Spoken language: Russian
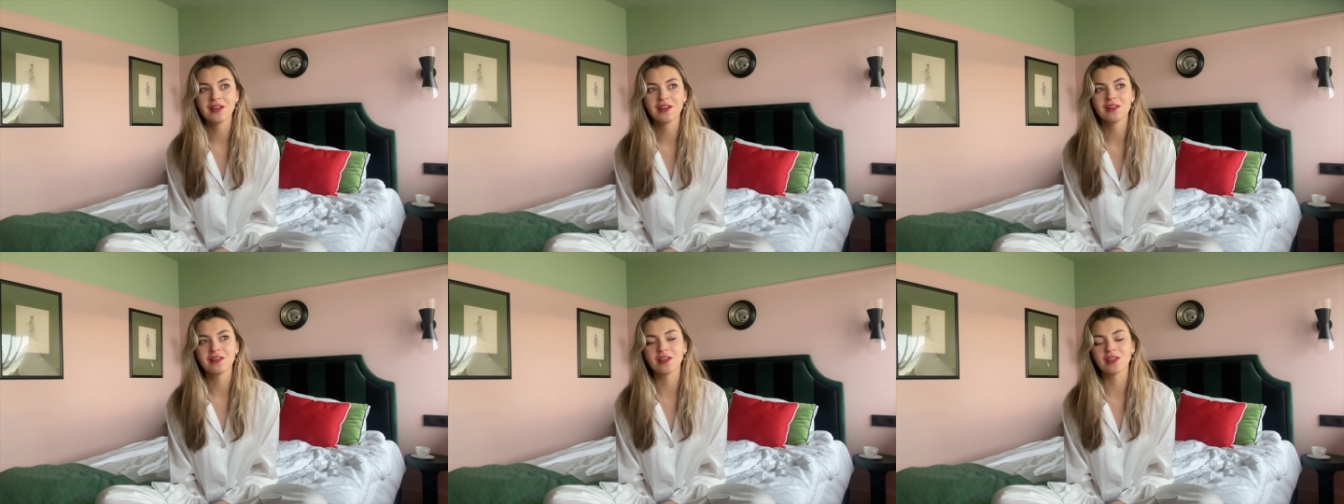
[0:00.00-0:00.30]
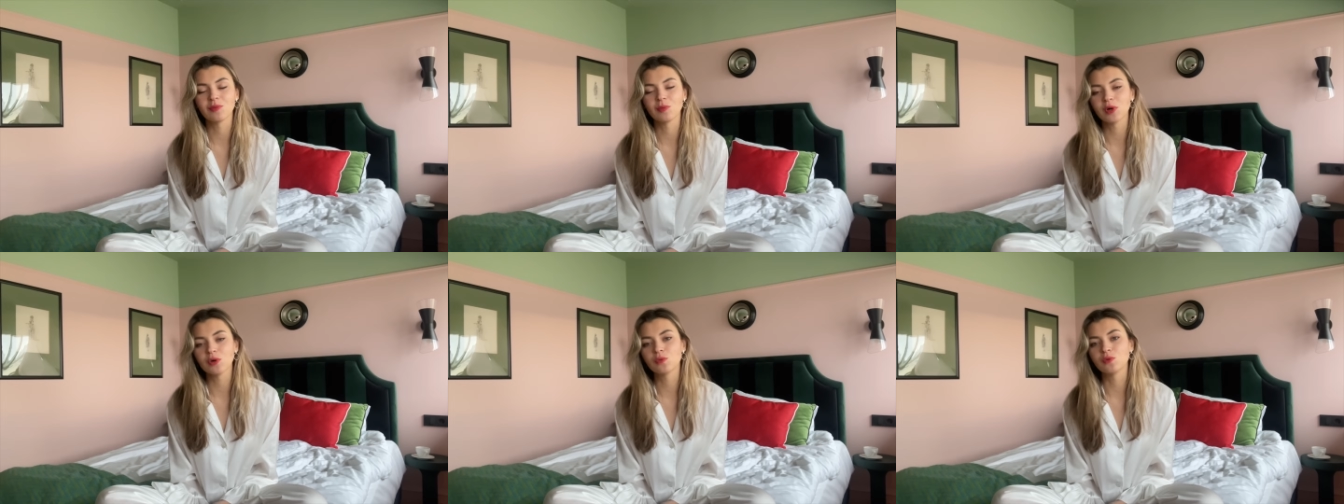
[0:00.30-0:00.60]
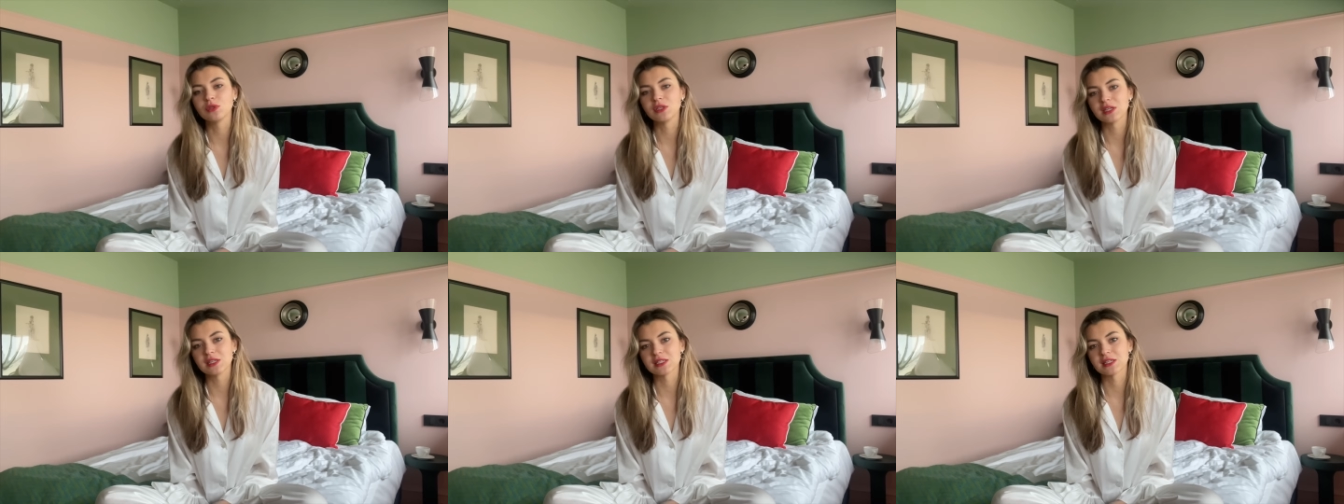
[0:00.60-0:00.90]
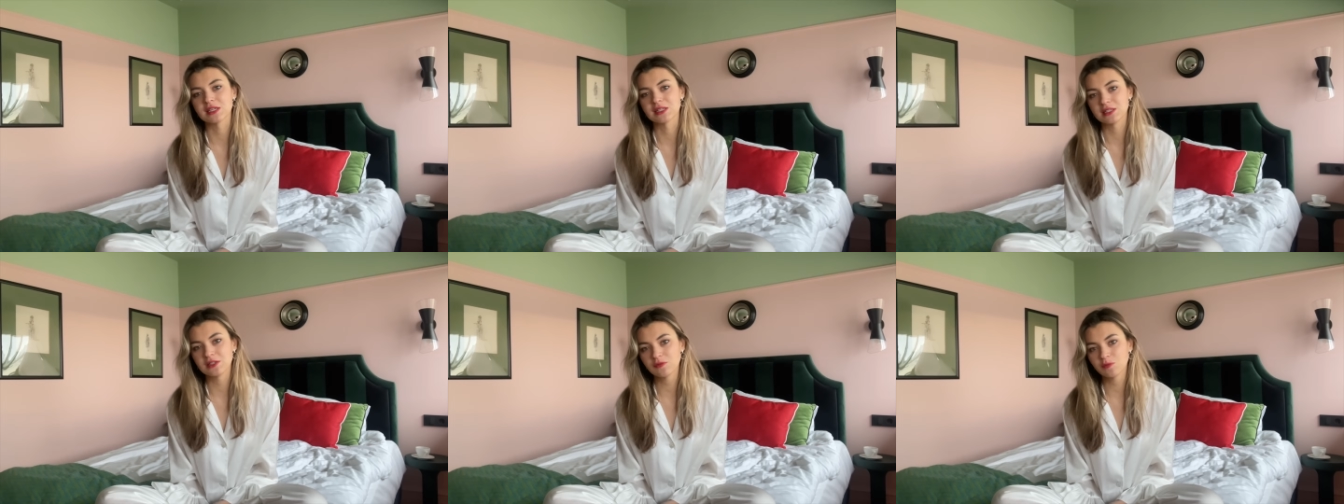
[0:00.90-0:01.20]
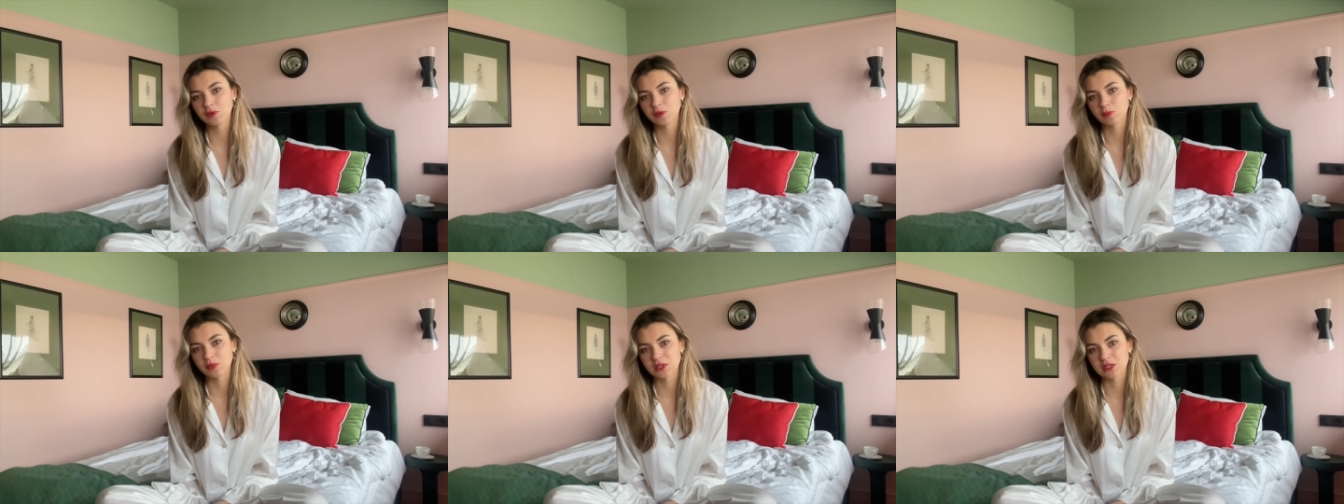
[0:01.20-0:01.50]
я не могу не зайти в
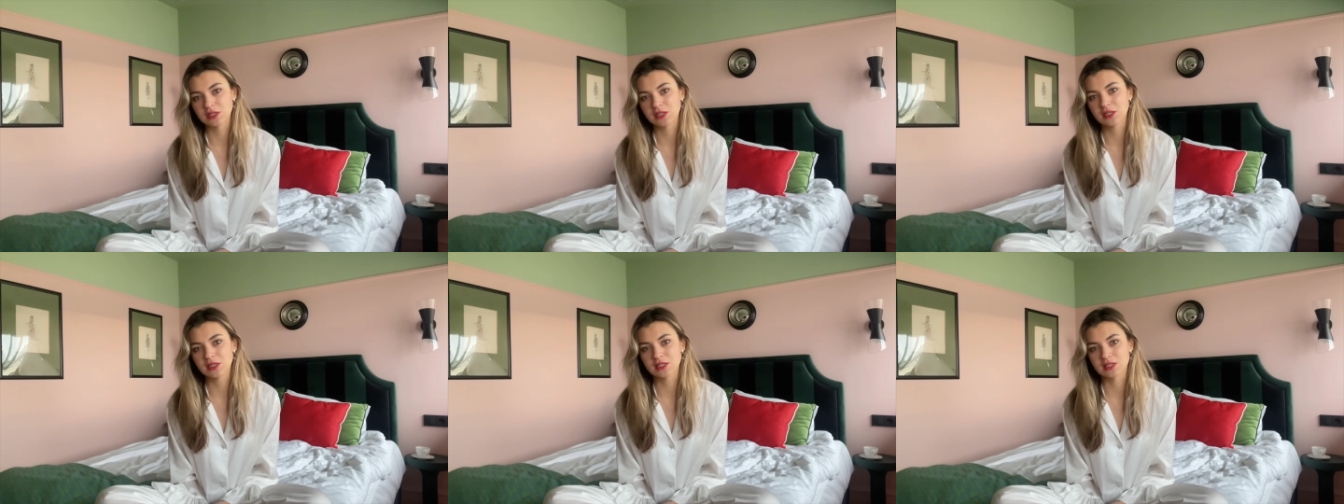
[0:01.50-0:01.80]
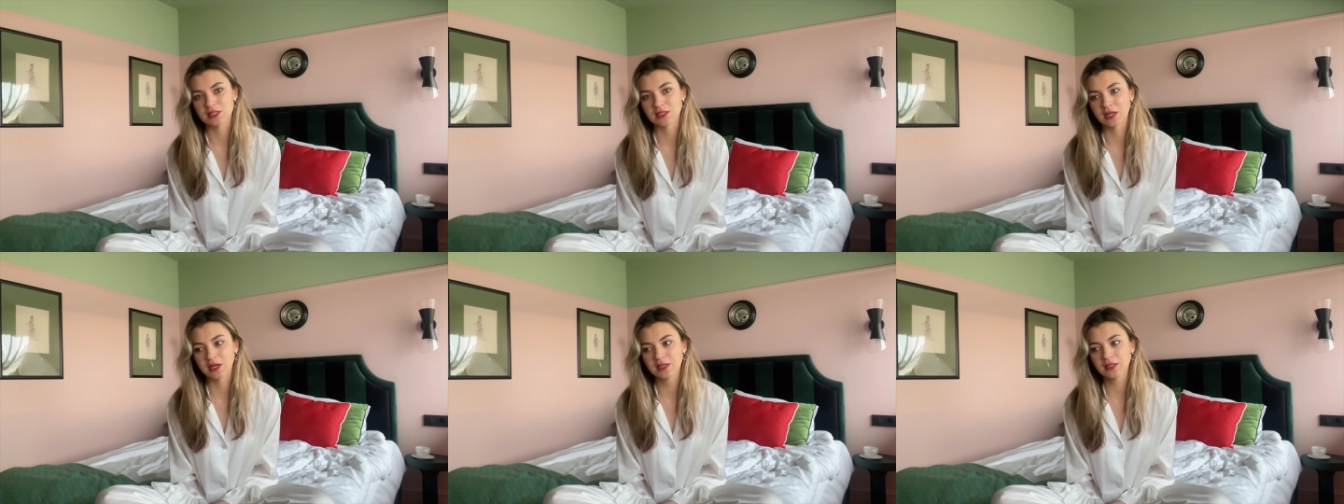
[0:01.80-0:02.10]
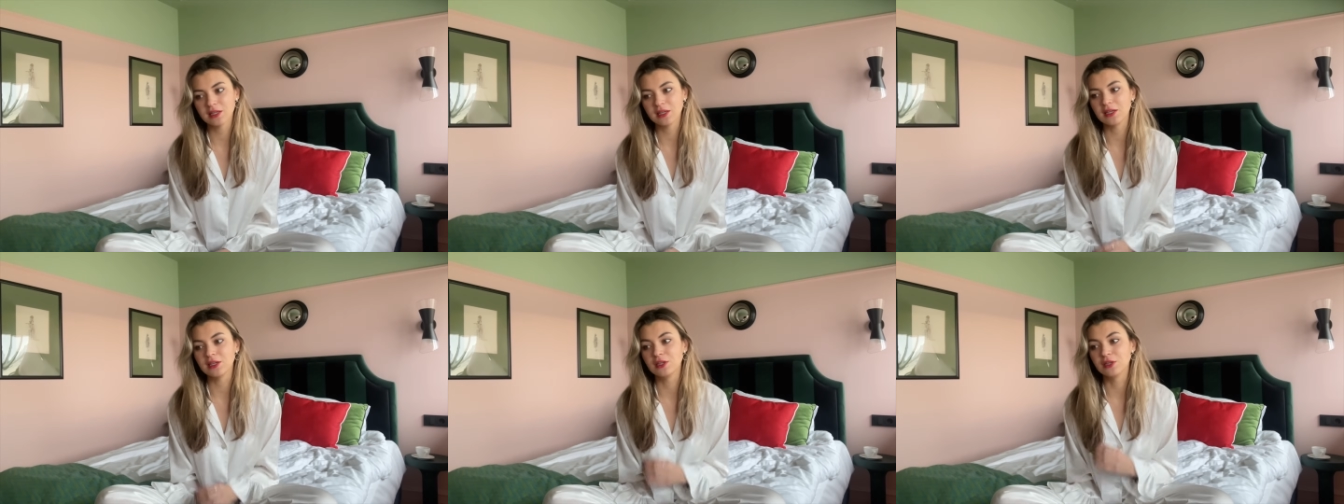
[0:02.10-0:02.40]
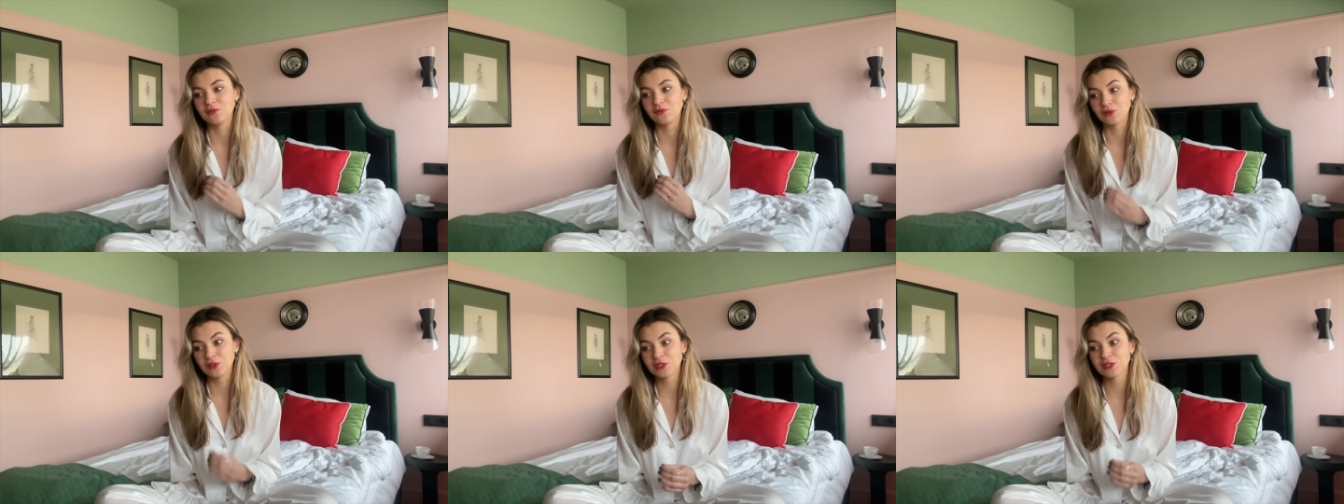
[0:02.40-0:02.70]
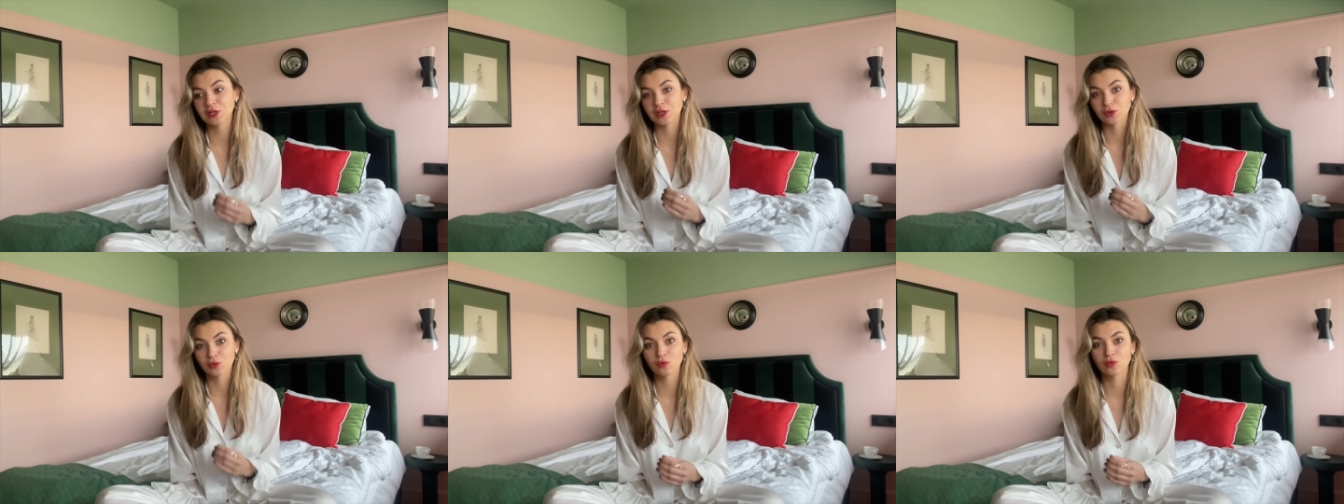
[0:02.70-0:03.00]
подписные издания и не
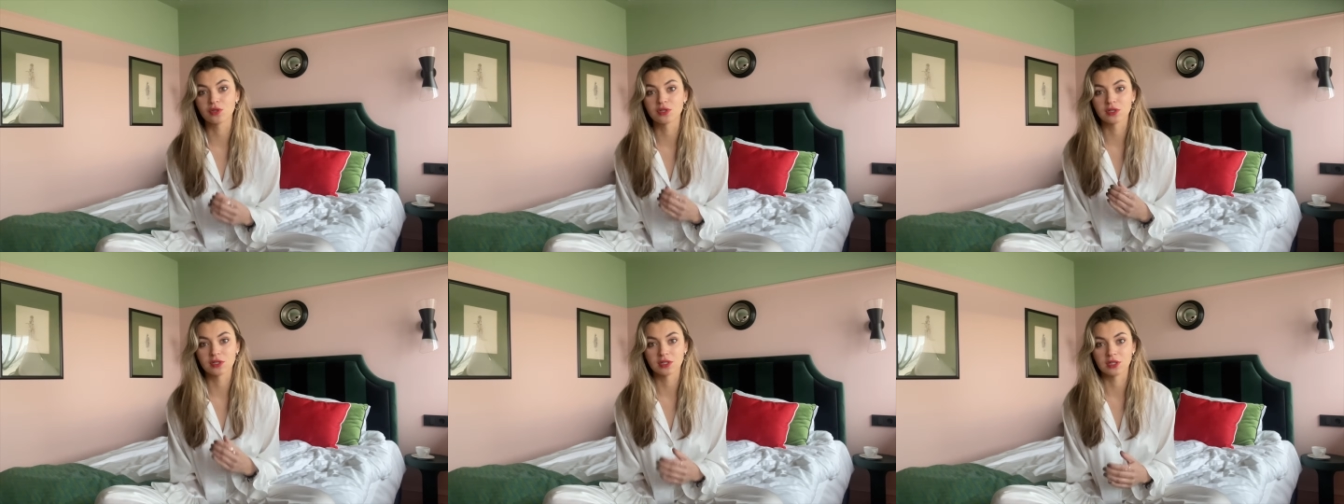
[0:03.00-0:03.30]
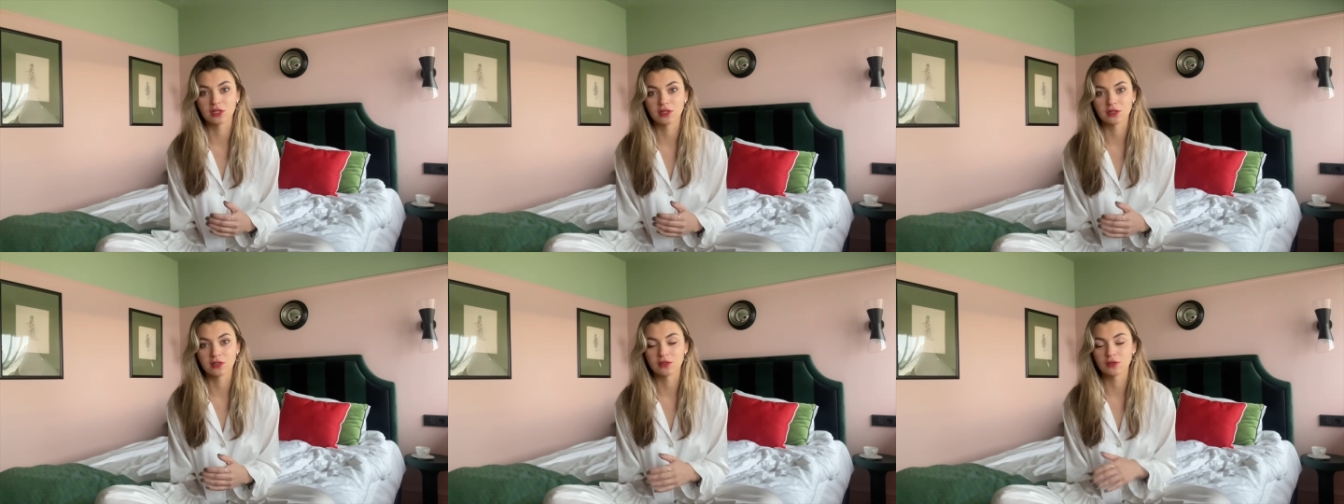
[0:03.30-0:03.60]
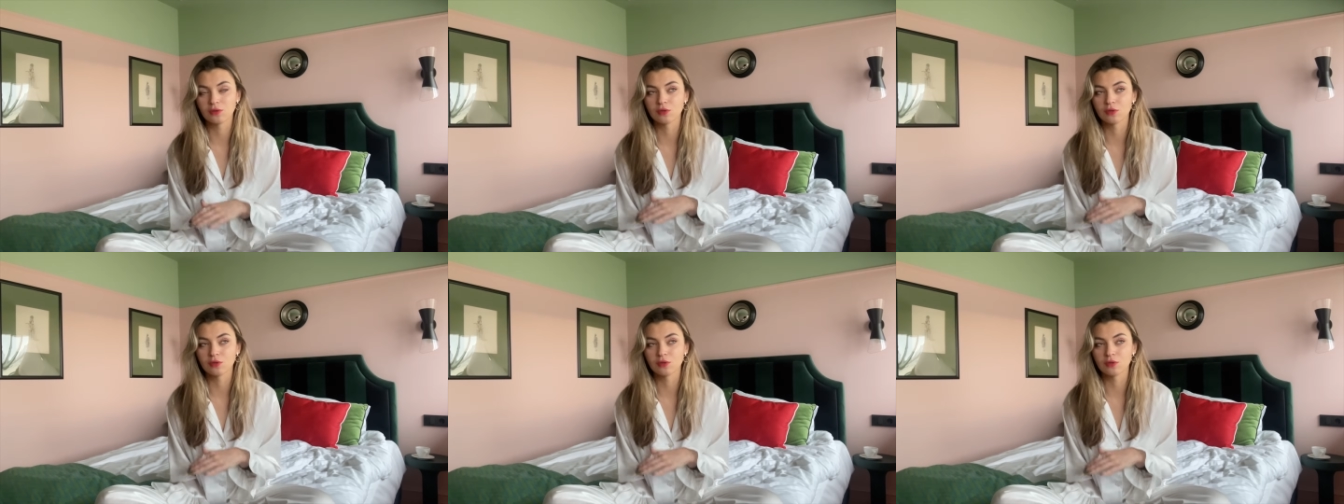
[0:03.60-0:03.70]
выйти оттуда с книгой.